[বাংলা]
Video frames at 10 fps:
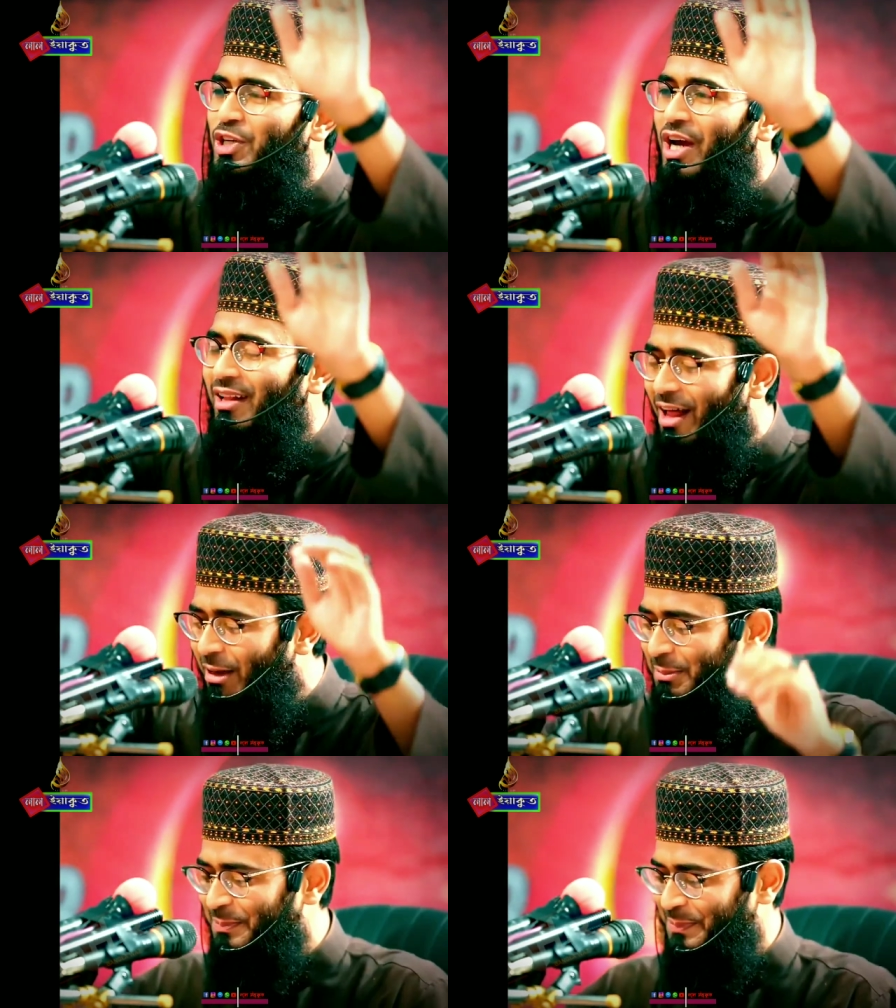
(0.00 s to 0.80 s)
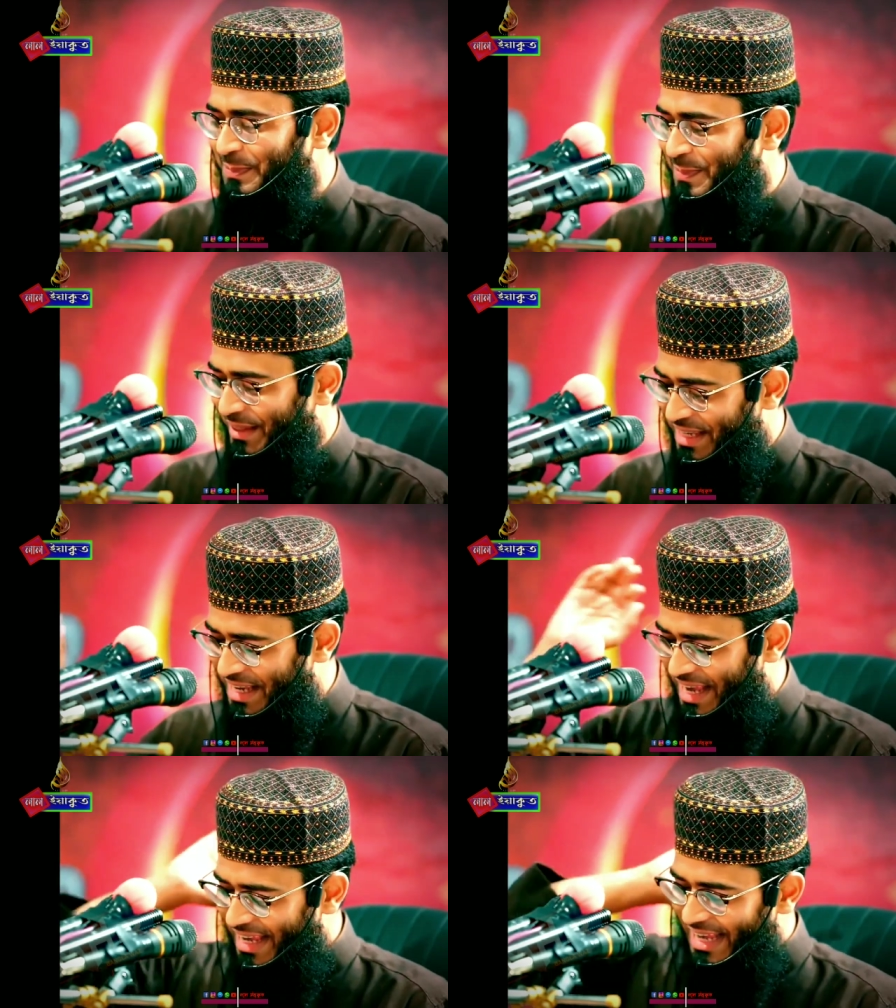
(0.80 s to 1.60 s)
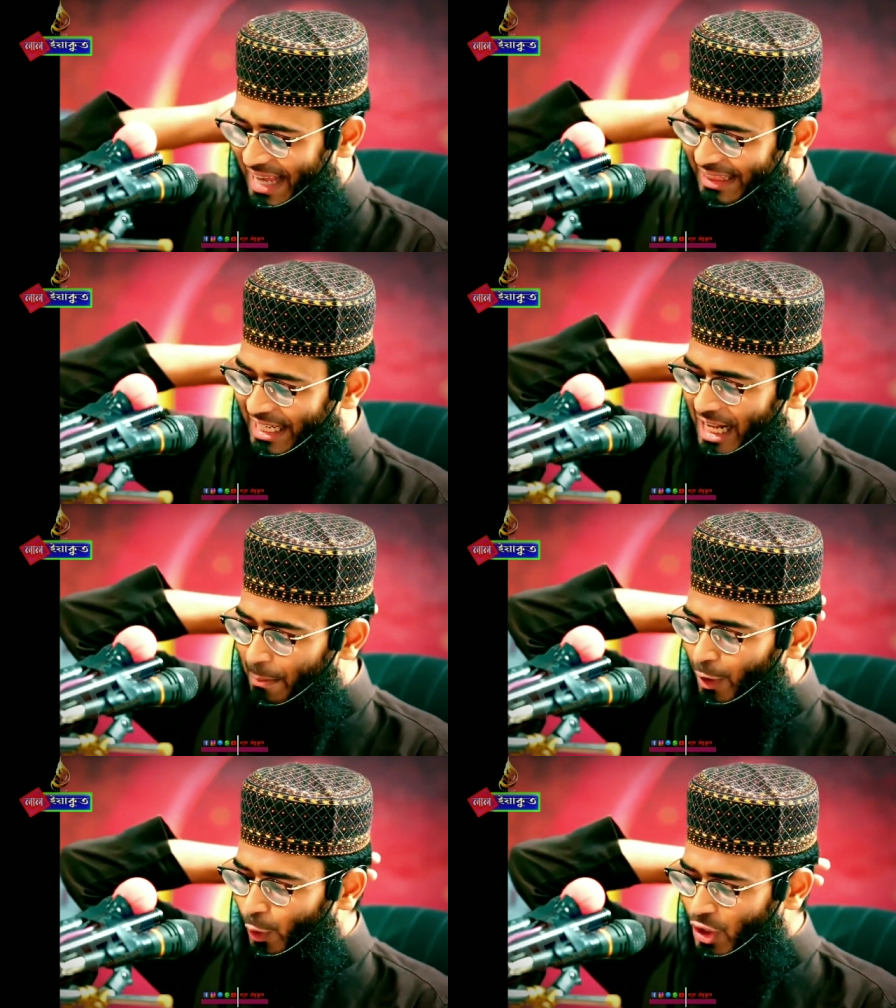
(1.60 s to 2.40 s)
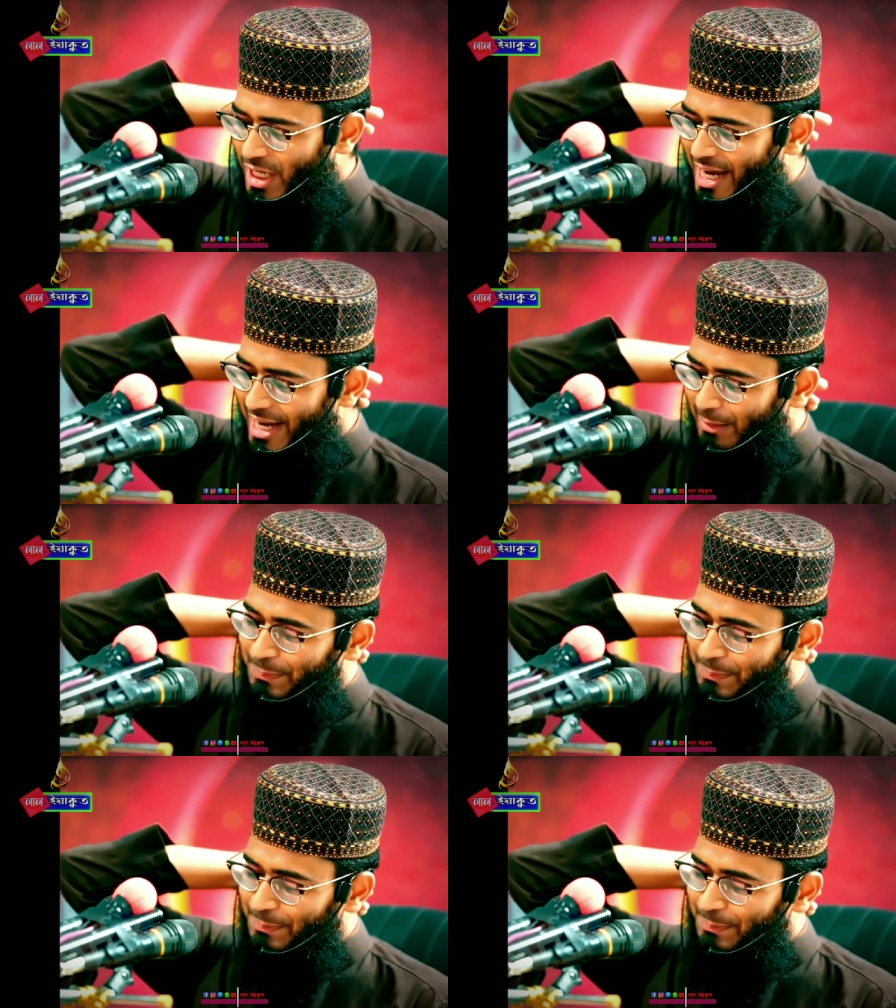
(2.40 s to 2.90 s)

ইনশাআল্লাহ তিন নম্বর হচ্ছে